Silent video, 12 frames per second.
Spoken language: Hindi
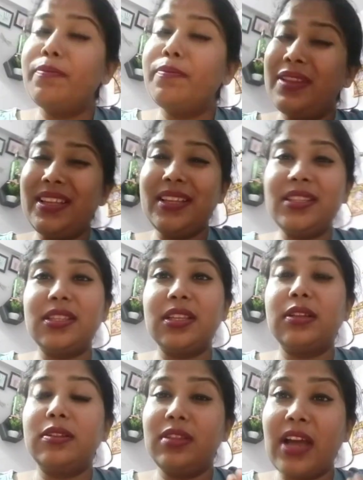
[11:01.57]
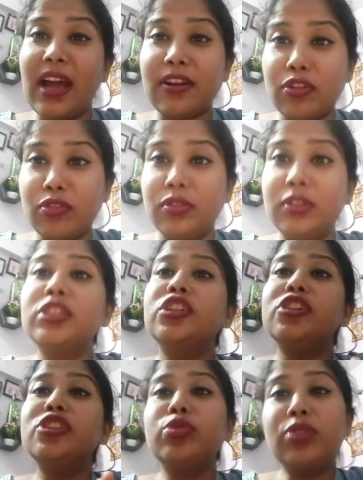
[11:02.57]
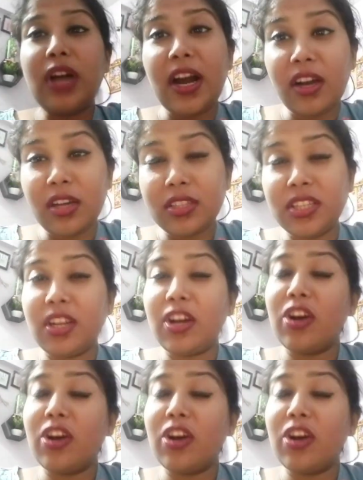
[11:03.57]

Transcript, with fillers: प्लीज़ ध्यान रखो सूखा कचरा